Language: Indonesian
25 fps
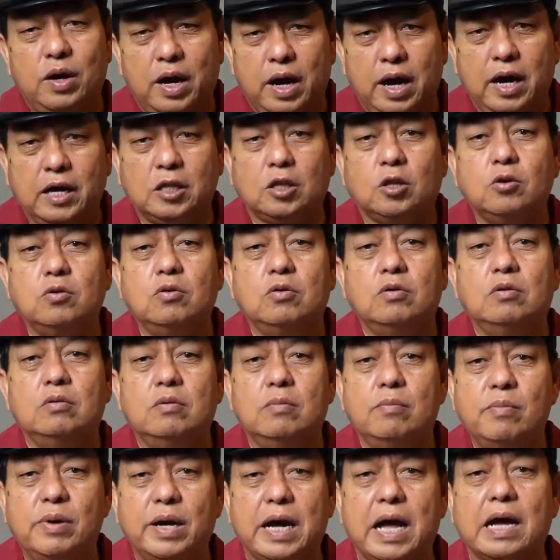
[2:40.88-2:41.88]
atau
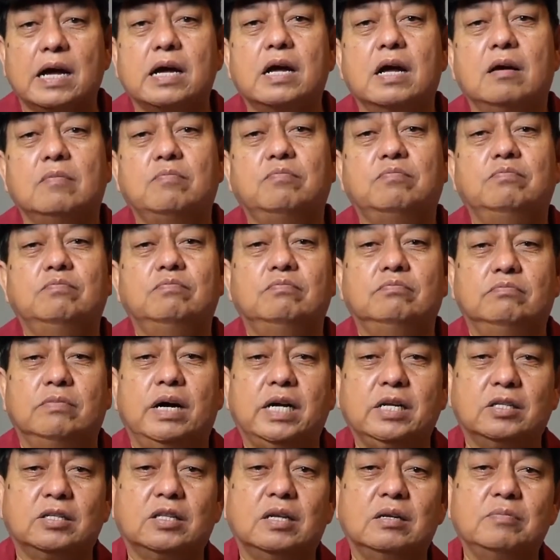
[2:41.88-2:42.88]
menganggap
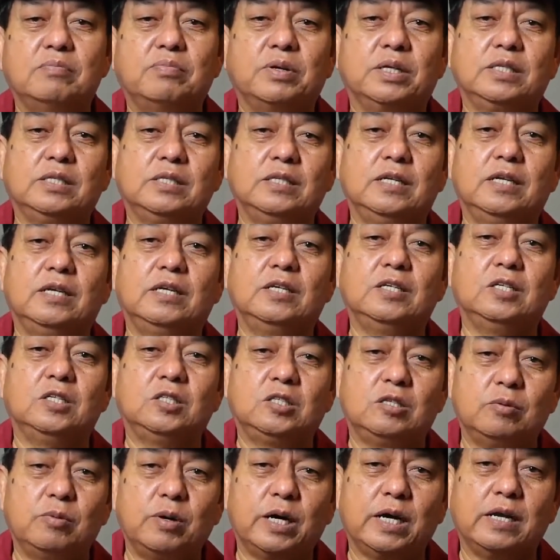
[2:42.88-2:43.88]
mantan presiden
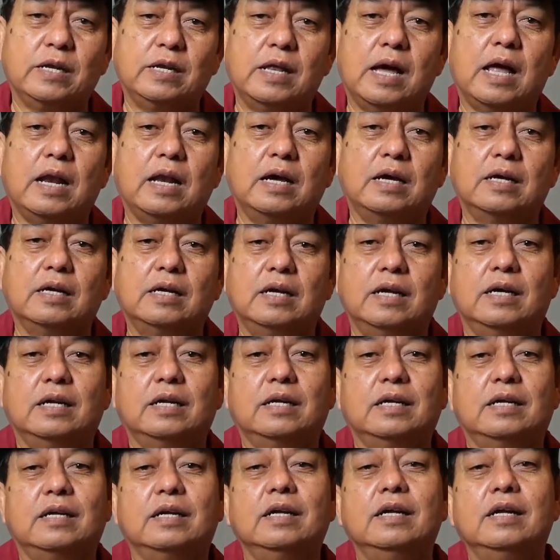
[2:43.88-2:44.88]
sebagai dalang
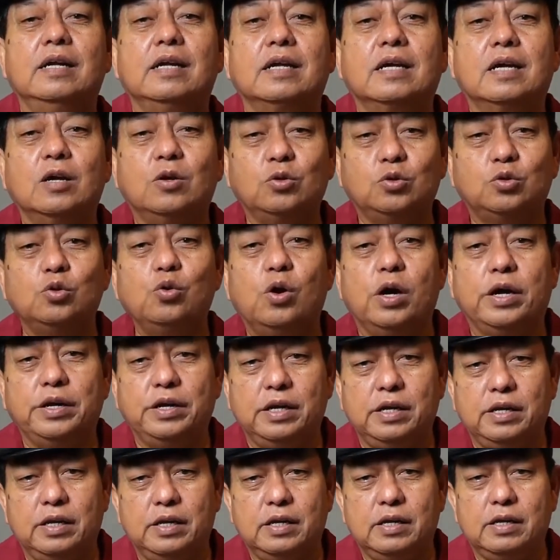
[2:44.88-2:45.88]
dari kerusuhan
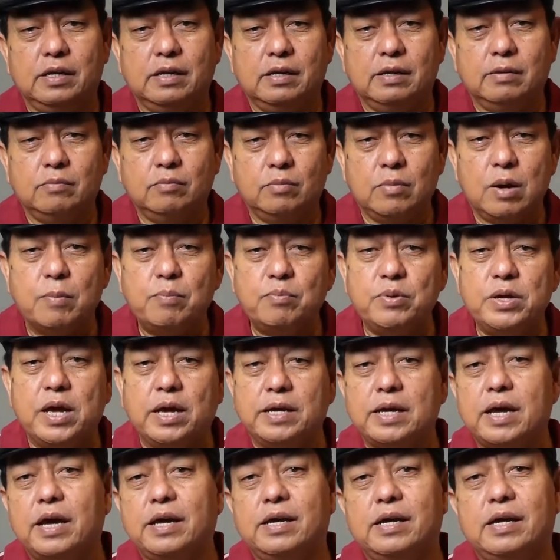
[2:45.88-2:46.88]
ini,
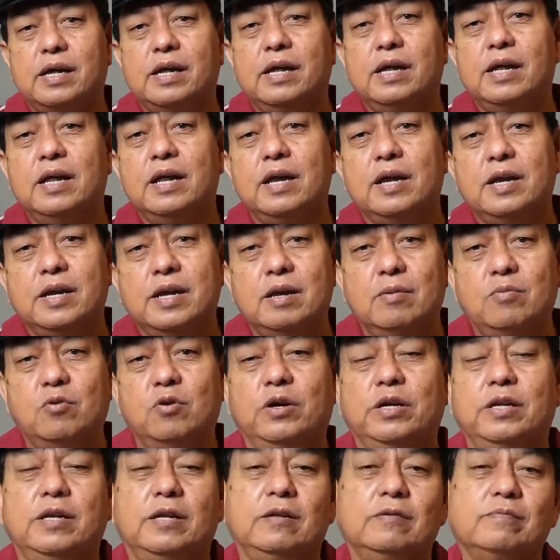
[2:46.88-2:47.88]
membiayai
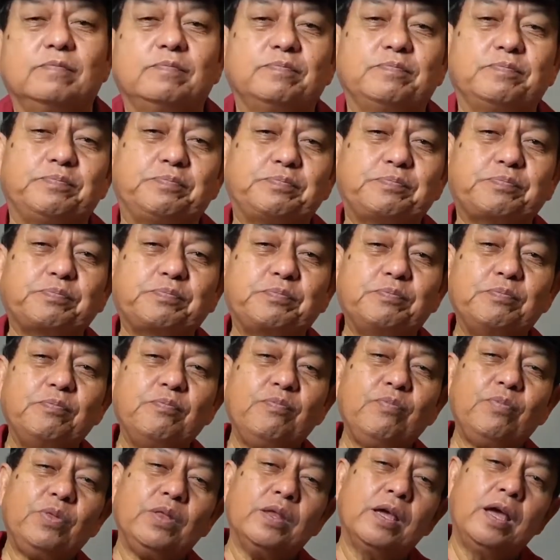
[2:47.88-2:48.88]
demo ini.
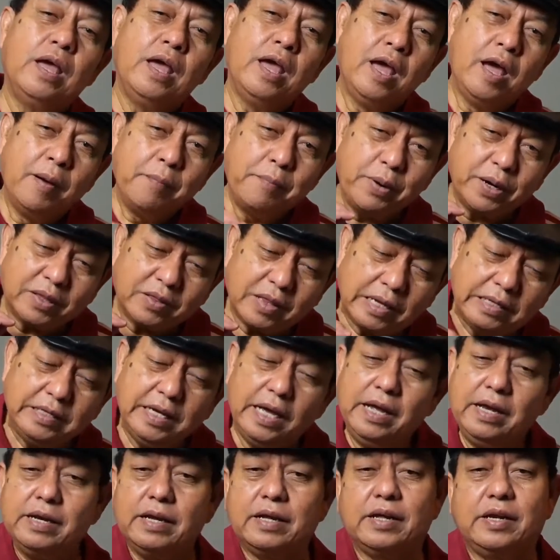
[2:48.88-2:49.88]

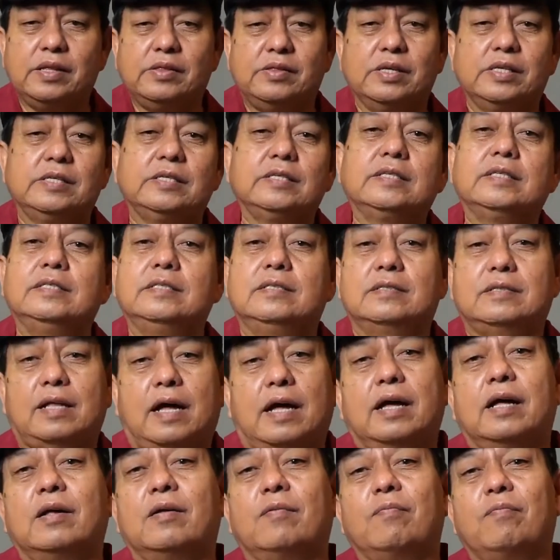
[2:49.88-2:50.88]
Pertanyaan kritis
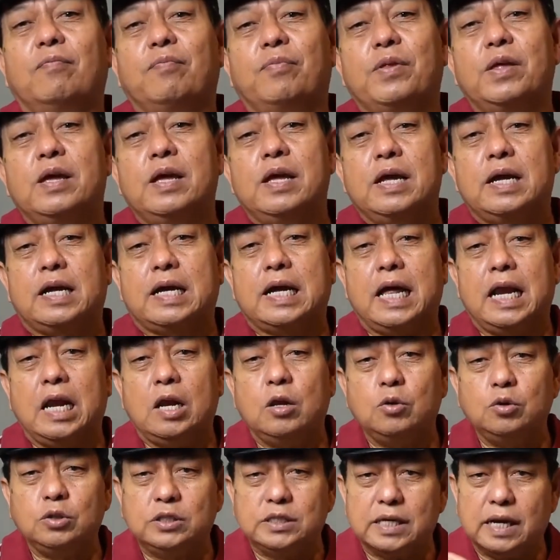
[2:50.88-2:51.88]
kita,
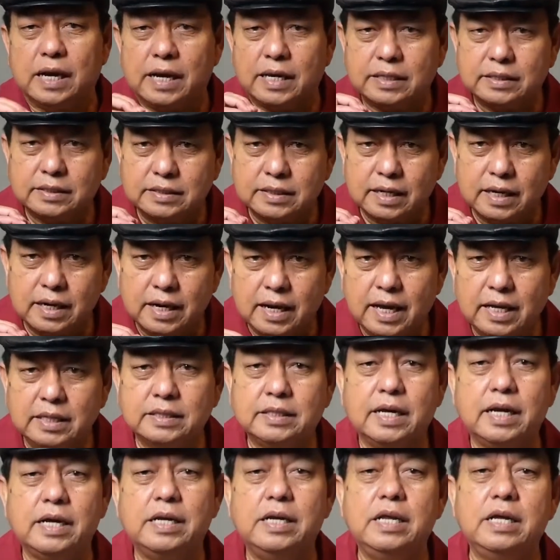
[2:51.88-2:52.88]
kalau
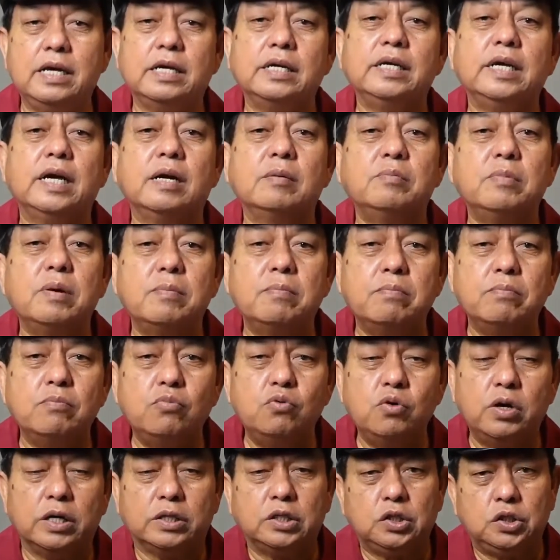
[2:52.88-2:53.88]
jelas-jelas ada yang
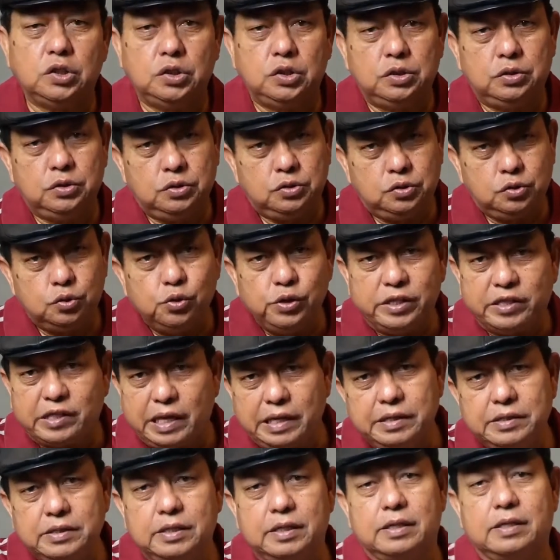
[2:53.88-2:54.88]
membuat
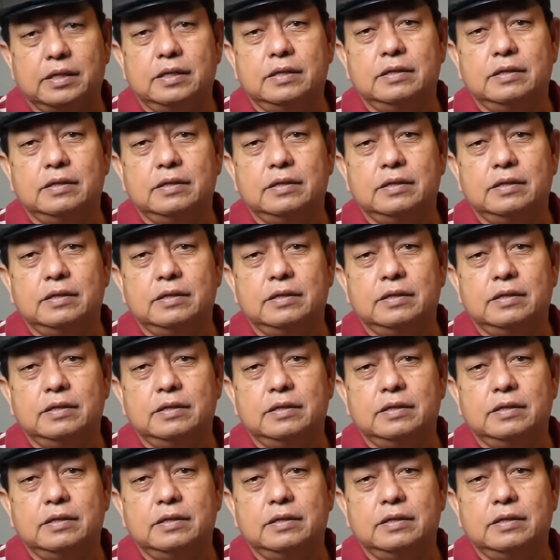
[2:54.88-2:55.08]
cuitannya,